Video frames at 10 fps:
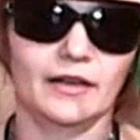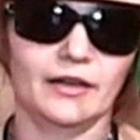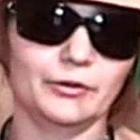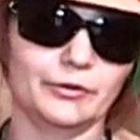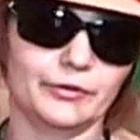
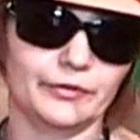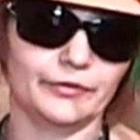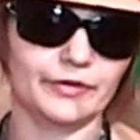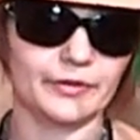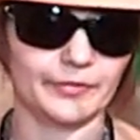Но ну,
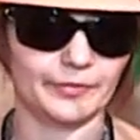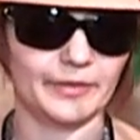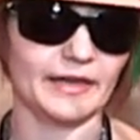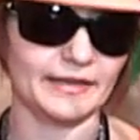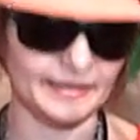вы
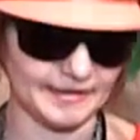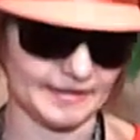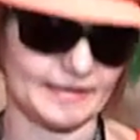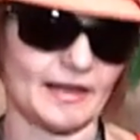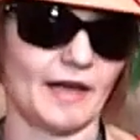
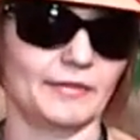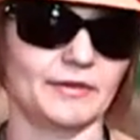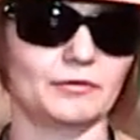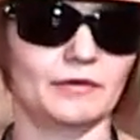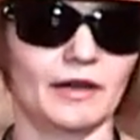приходите сами
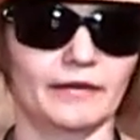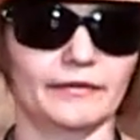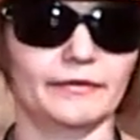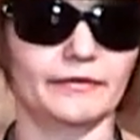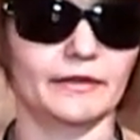сюда,
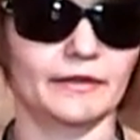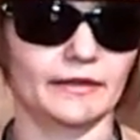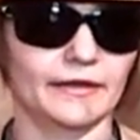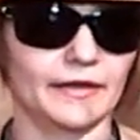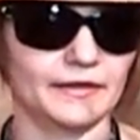
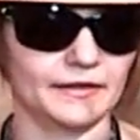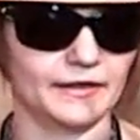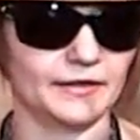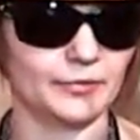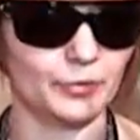в эти
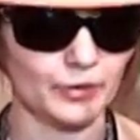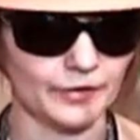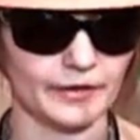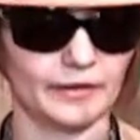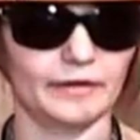три
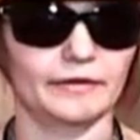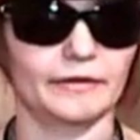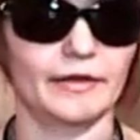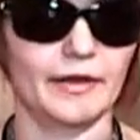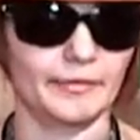буквы
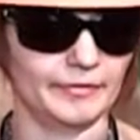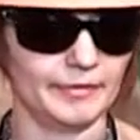М,